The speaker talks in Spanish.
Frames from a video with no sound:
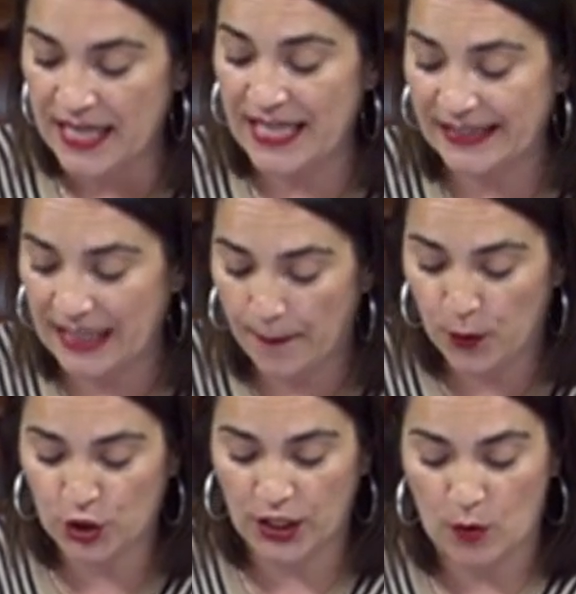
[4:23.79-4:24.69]
y el
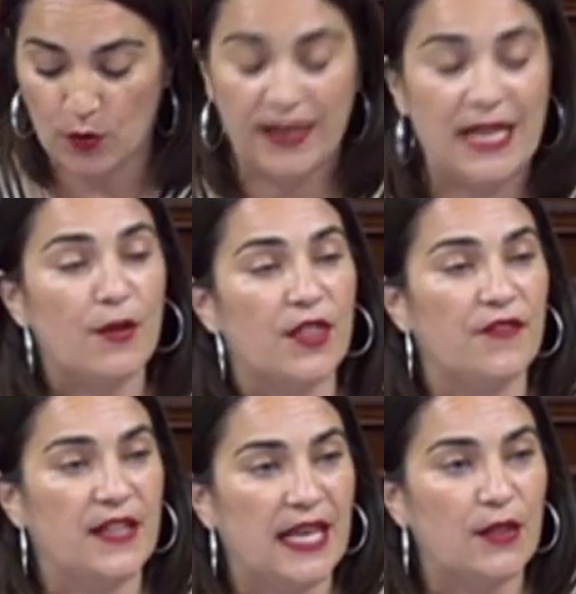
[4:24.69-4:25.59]
transporte, como venimos
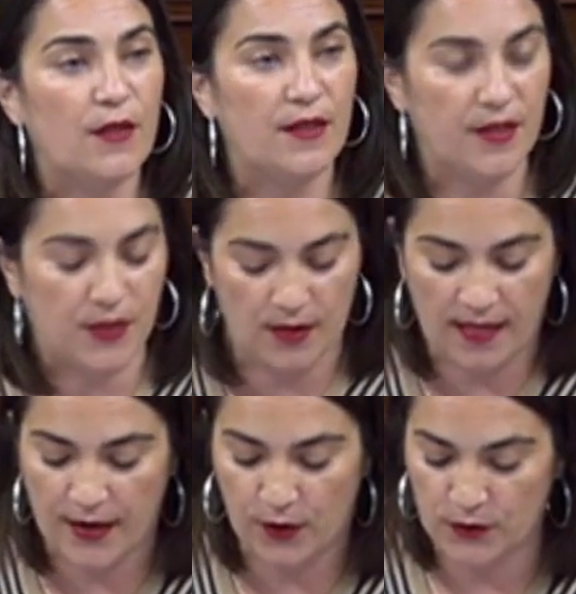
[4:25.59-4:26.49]
defendiendo desde
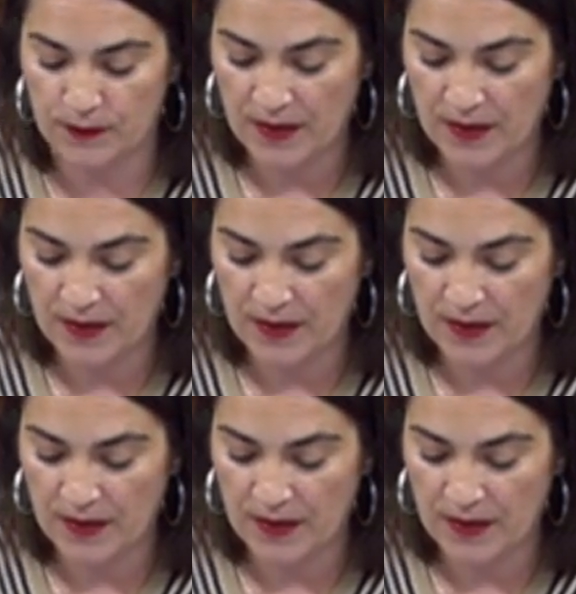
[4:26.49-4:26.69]
Ciudadanos.